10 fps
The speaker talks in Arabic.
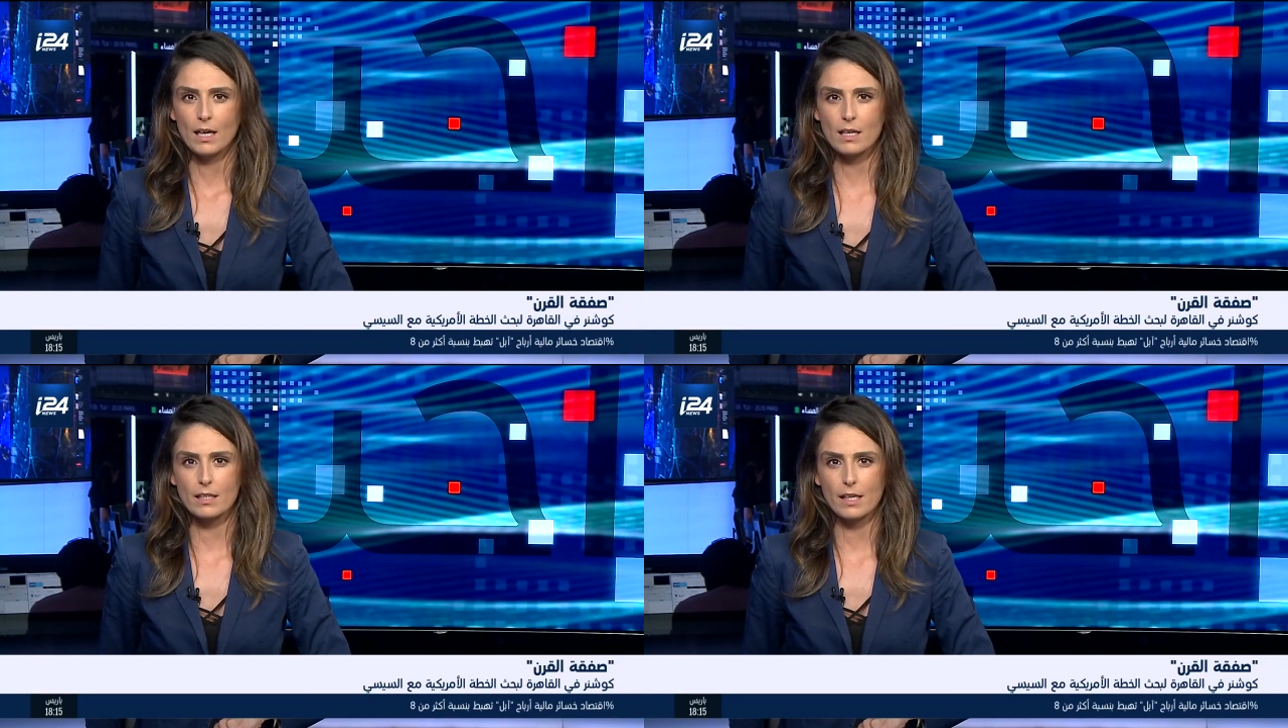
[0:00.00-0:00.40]

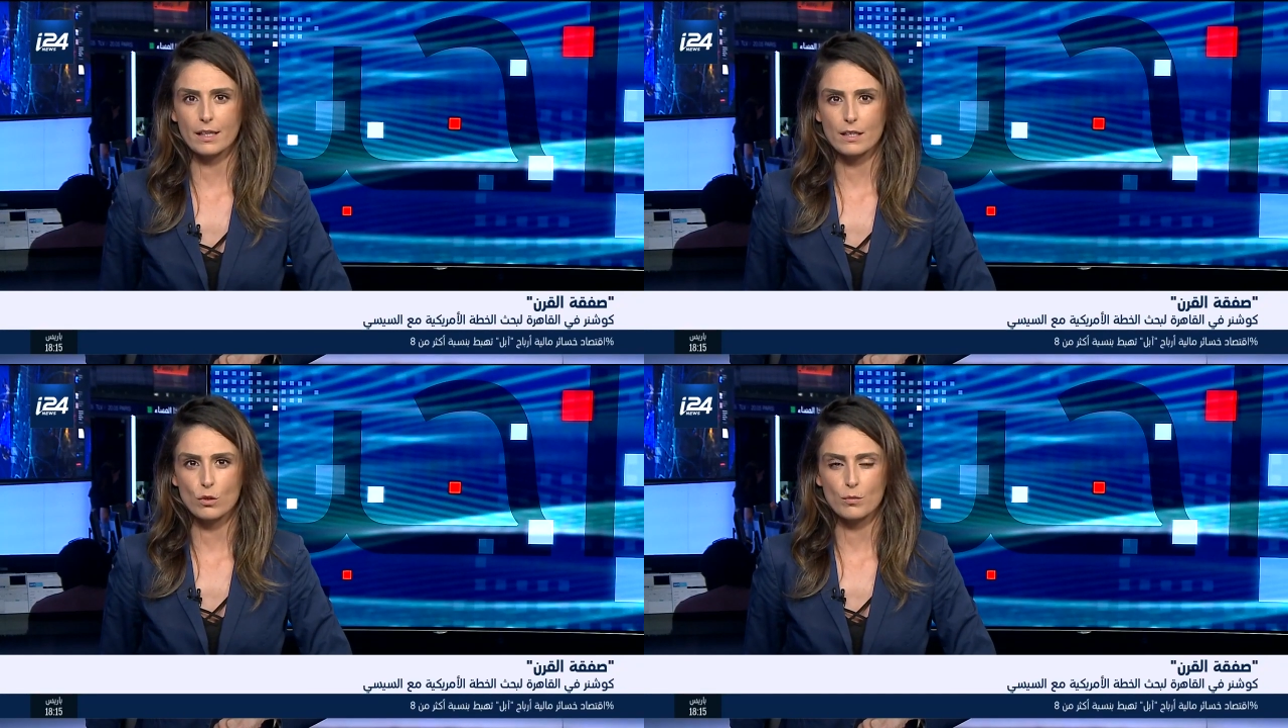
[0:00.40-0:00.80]
حذر
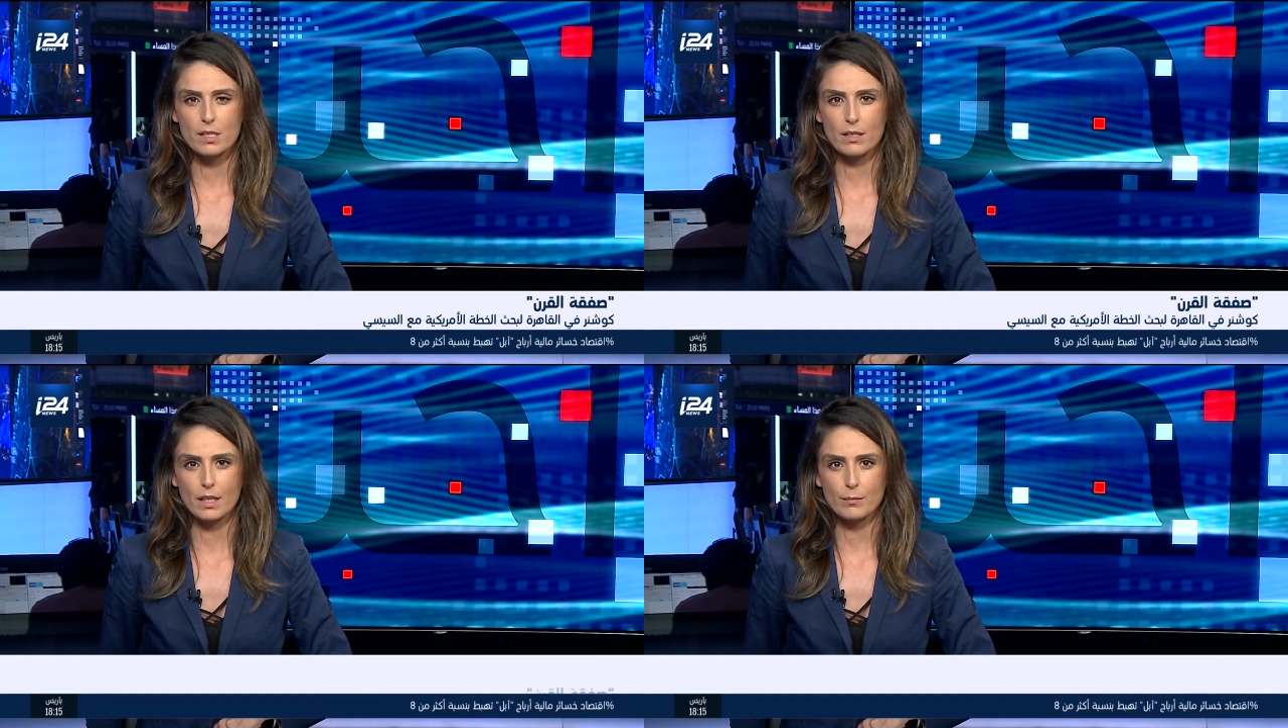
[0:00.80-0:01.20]
الرئيس
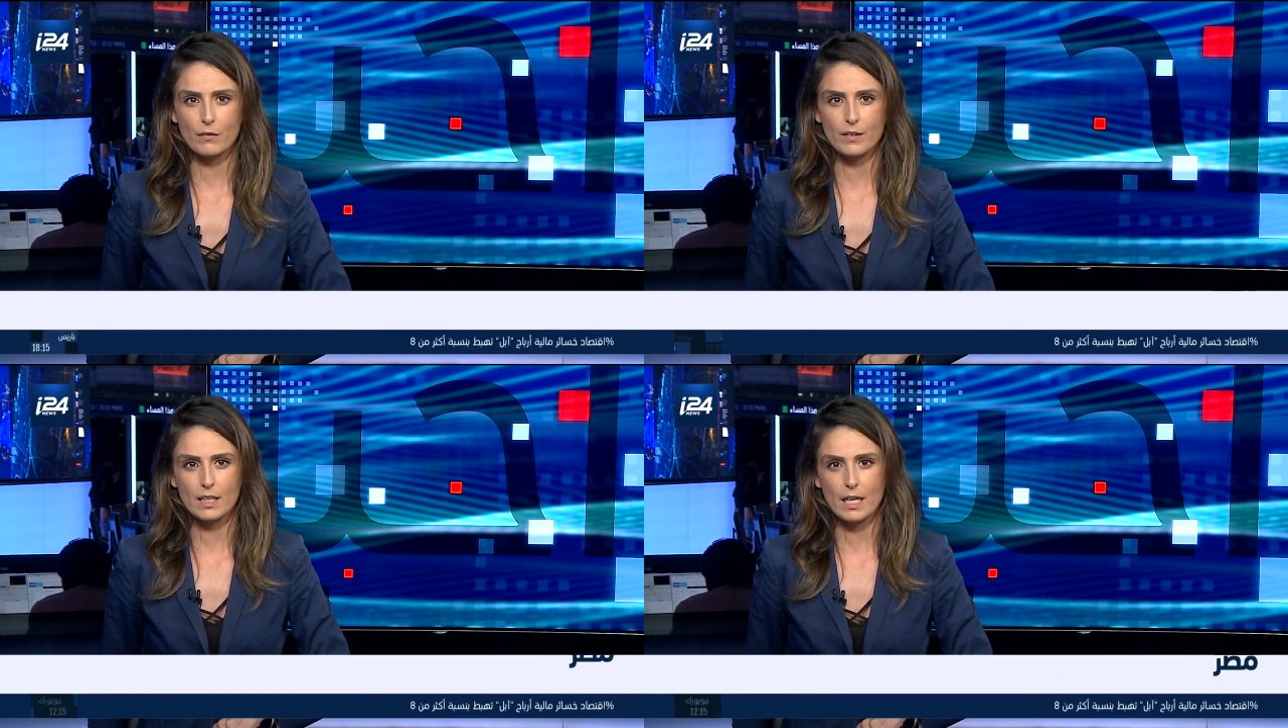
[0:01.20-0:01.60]
المصري عبد
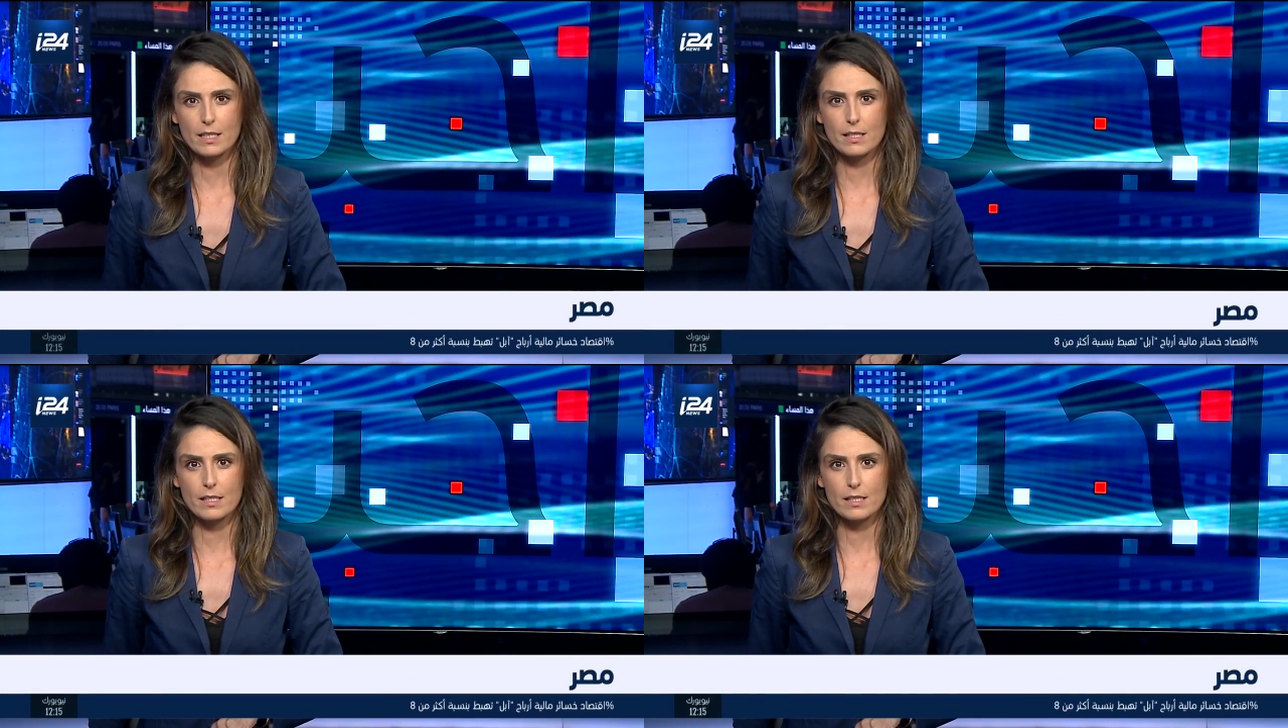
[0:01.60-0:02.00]
الفتاح
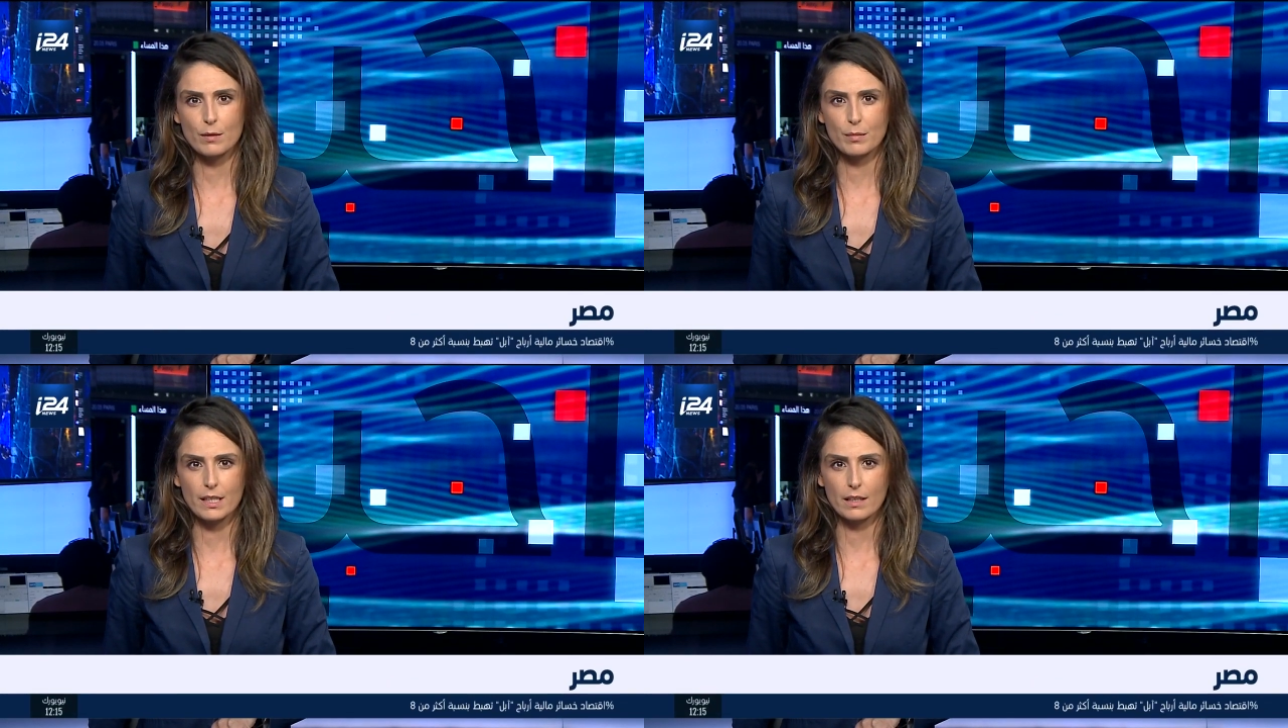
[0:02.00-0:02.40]
السيسي
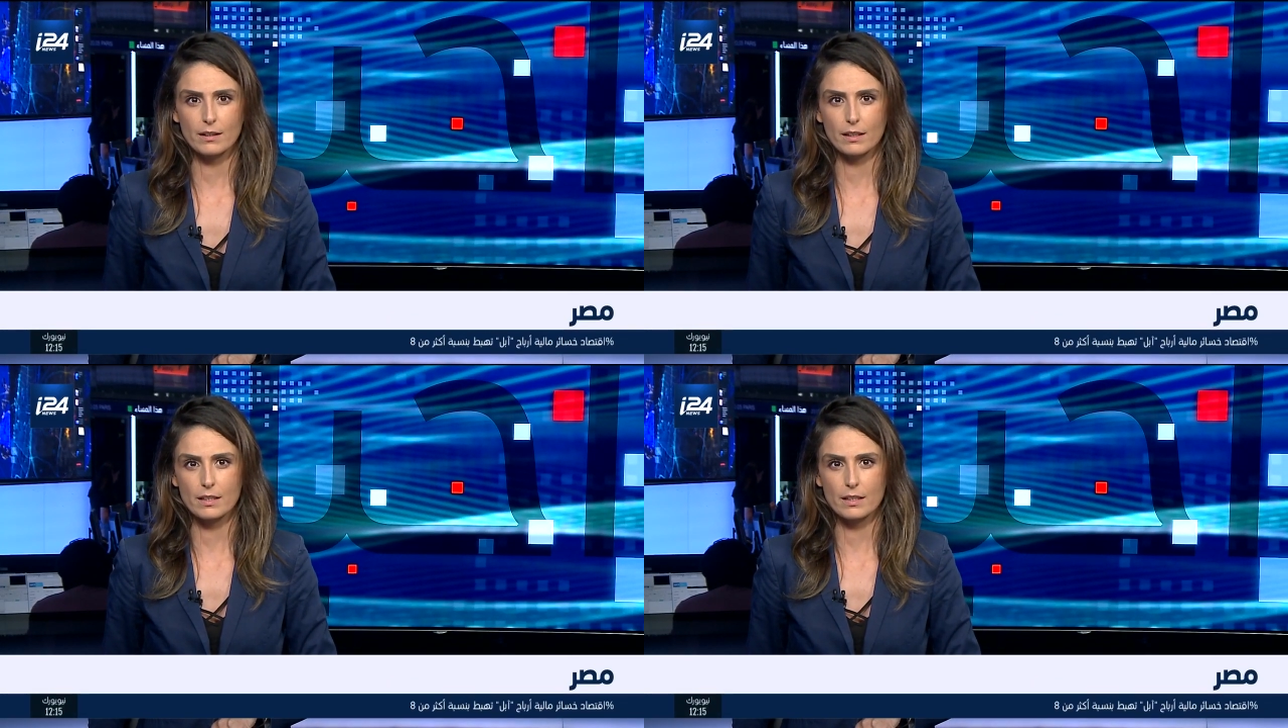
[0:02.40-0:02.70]
من رد